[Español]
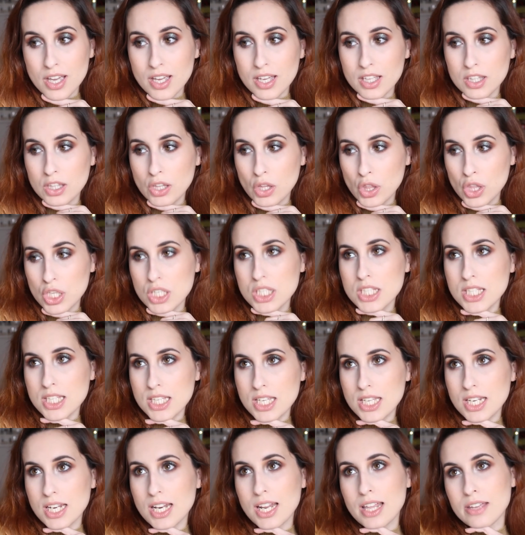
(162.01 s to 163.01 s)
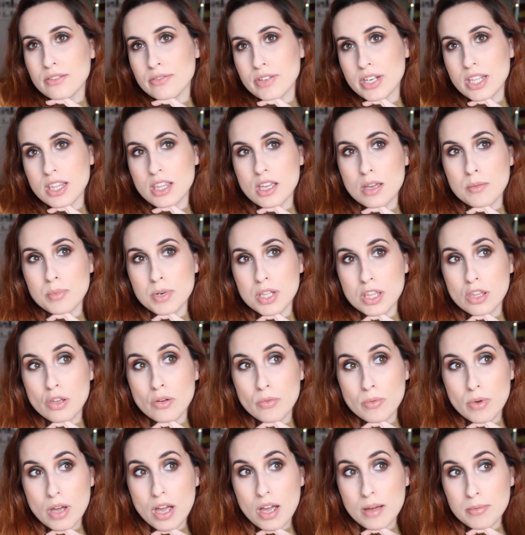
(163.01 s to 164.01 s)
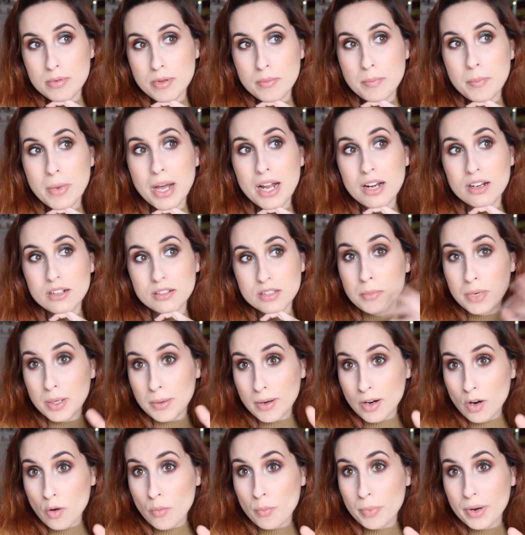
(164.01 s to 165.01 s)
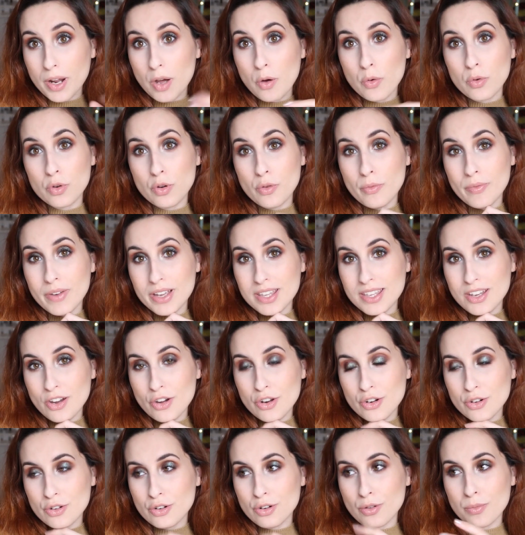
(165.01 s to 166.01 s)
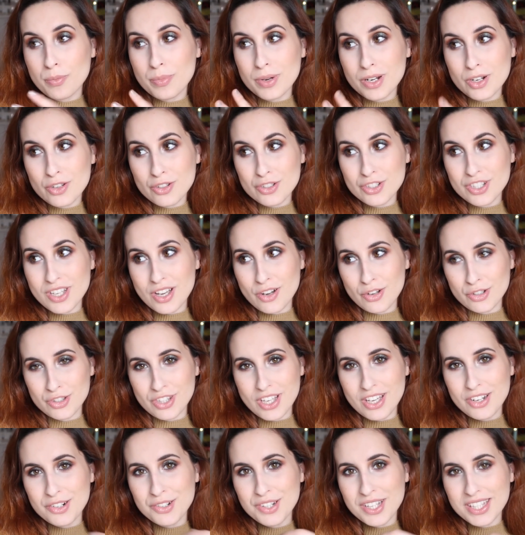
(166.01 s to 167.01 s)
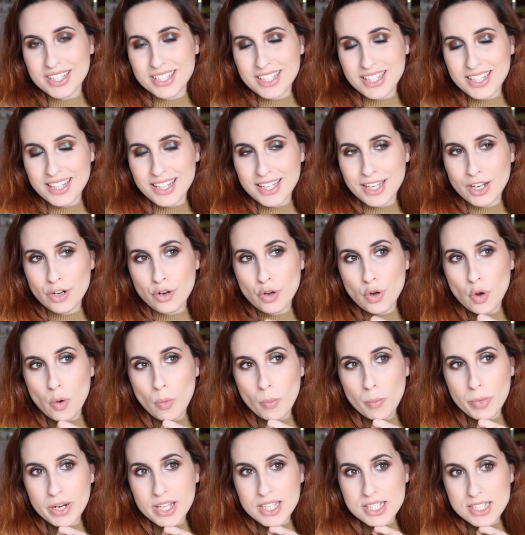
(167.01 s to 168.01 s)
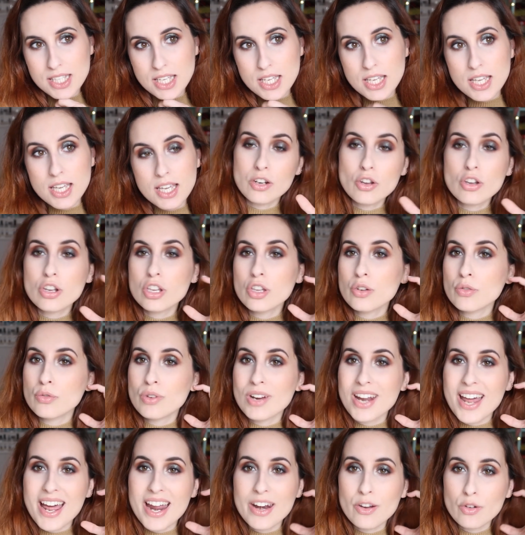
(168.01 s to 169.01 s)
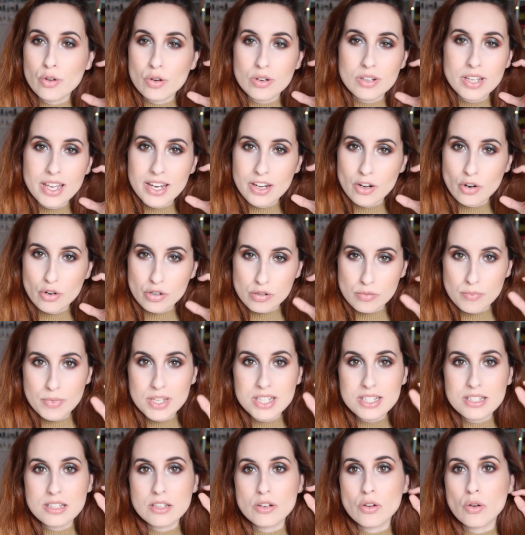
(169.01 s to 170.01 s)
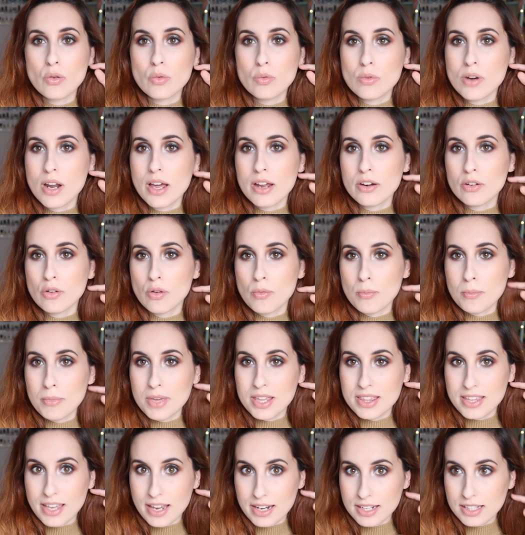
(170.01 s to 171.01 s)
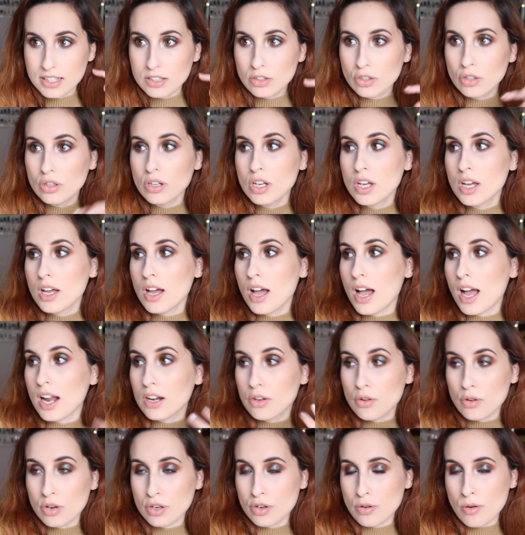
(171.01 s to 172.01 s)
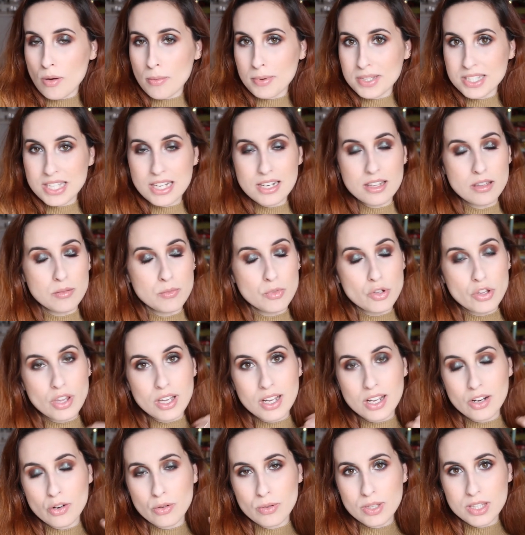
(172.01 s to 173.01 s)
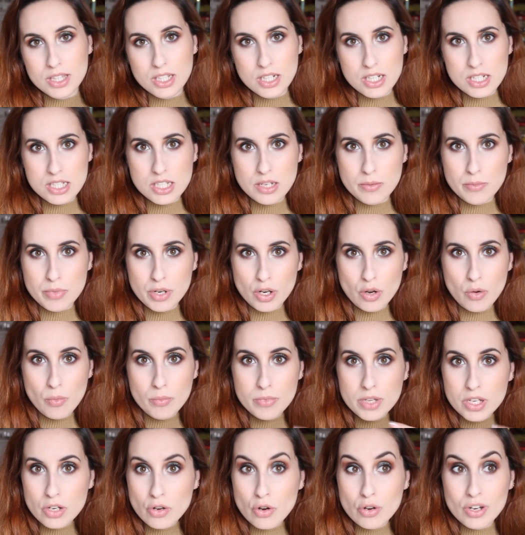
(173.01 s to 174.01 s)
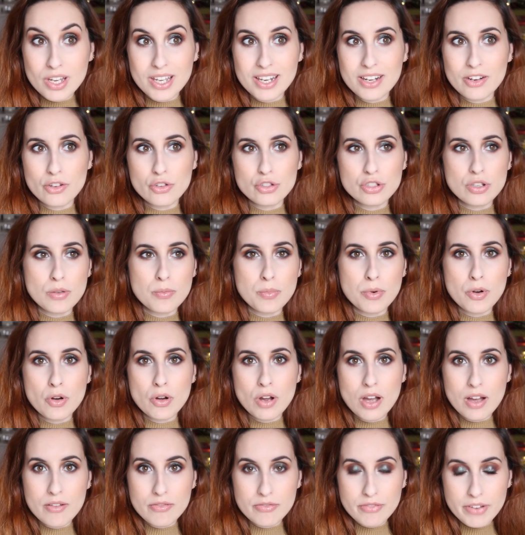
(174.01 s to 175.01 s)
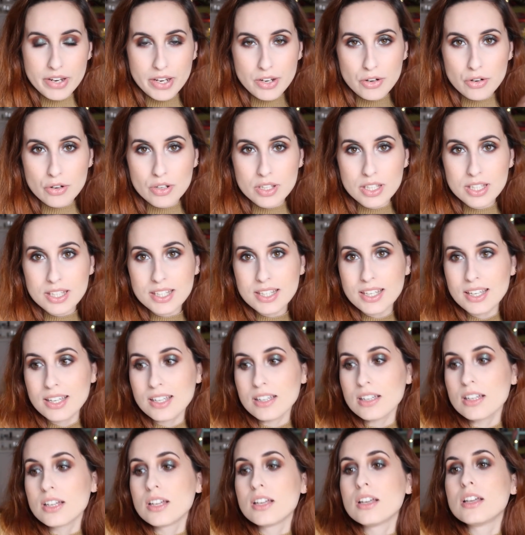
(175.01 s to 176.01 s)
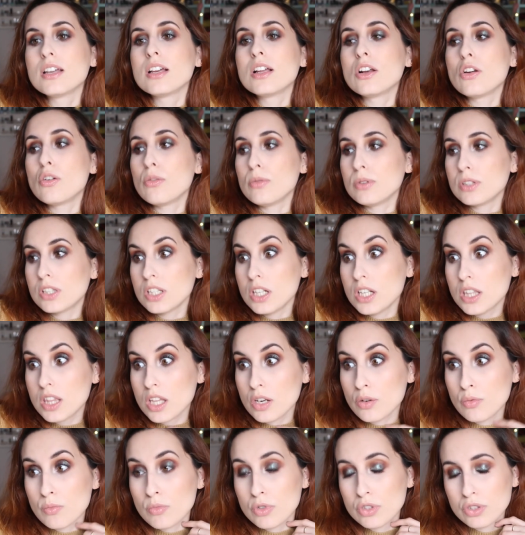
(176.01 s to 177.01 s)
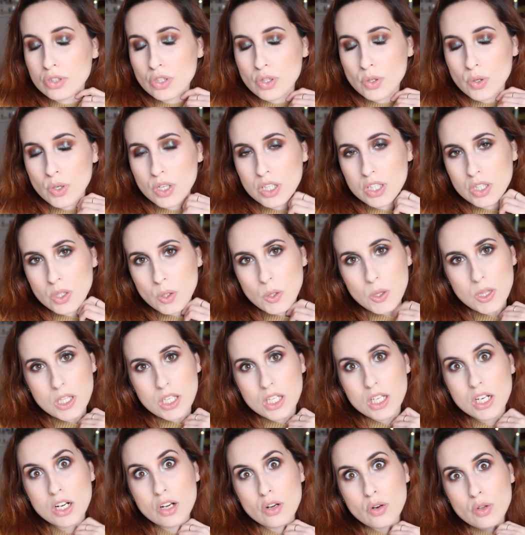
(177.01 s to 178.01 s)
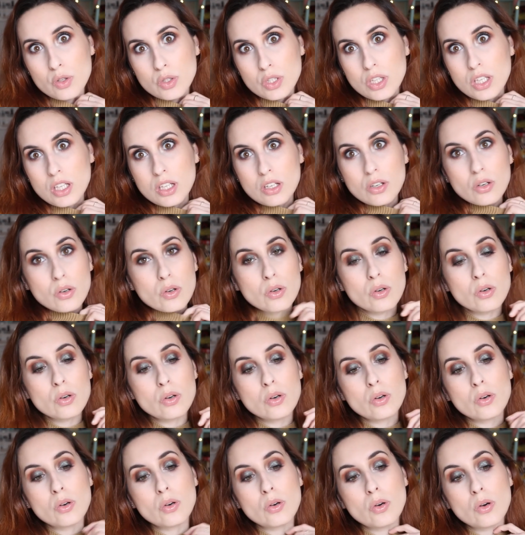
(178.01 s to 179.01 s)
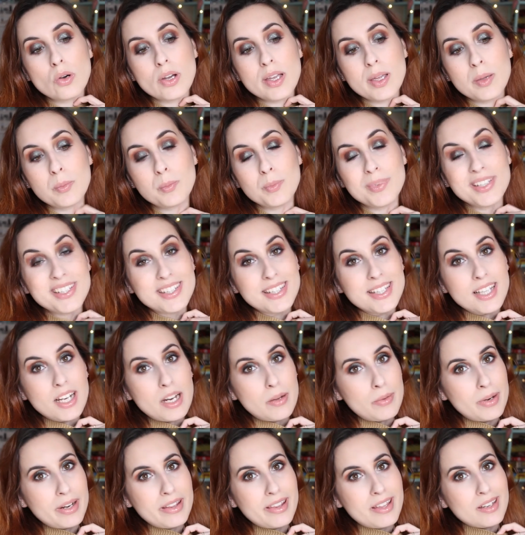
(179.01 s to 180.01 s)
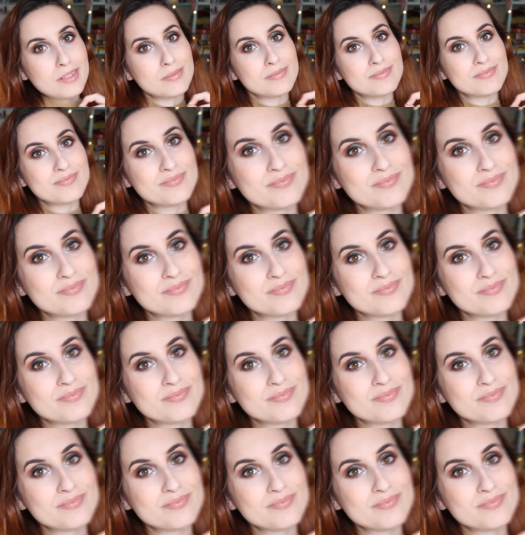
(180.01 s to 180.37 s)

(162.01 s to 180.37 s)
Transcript: Entonces sí, la diferencia de precio abismal. Me iba a comprar unos bañados en oro, pero se agotaron antes de que los comprase. No quiero un aro enorme, sino un aro medianito, algo que no va a pasar de moda, que lo voy a tener siempre conmigo, que no se ponga feo y que lo voy a utilizar un montón. Entonces lo tengo en mente, la verdad.